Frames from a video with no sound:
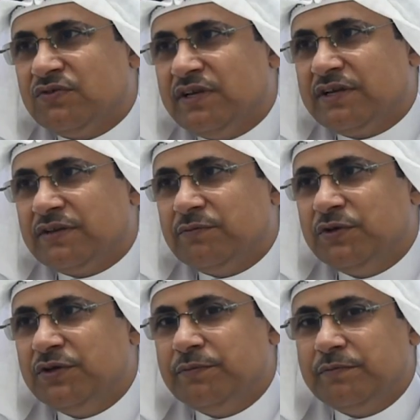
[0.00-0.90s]
أسري
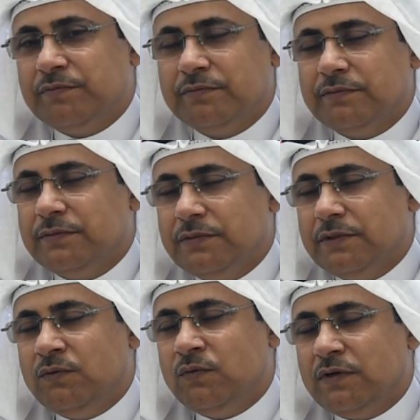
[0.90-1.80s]
مهم
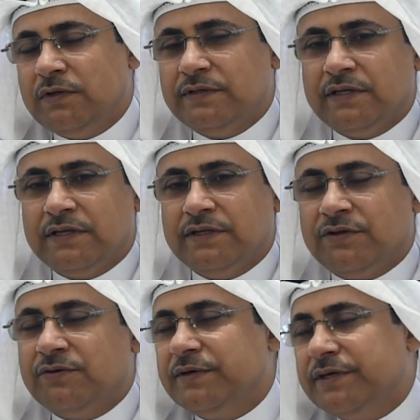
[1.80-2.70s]
الوالد الله
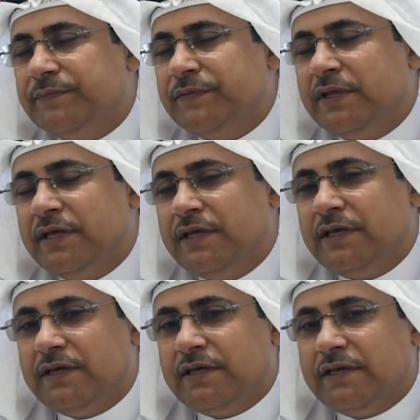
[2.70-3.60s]
يرحمه
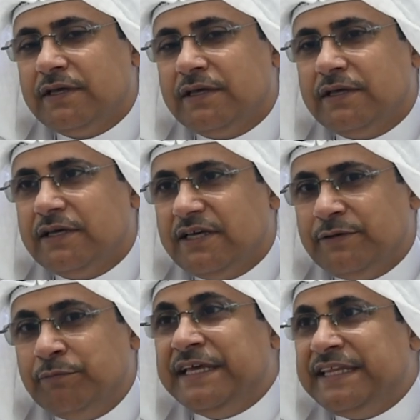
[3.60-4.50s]
آه،
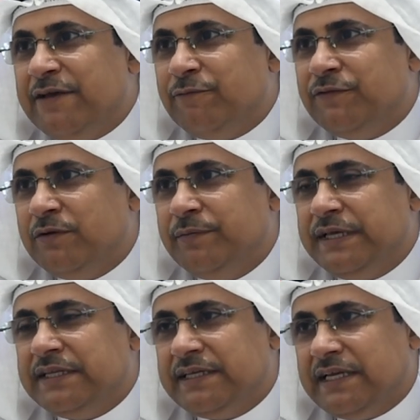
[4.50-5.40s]
مهتم في
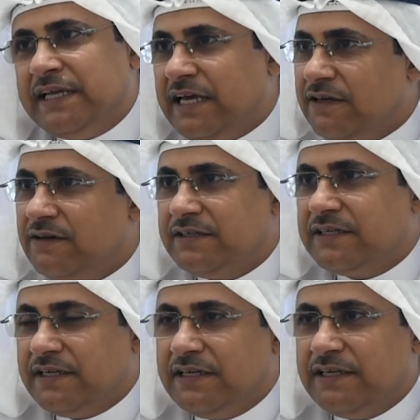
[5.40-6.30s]
البيت يعني حياته
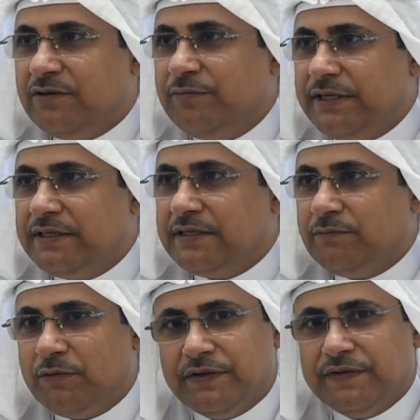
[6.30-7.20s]
كلها البيت
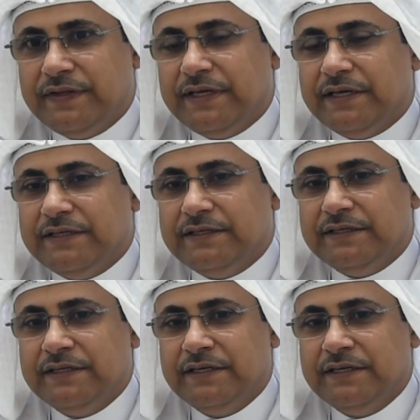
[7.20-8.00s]
ما عنده يعني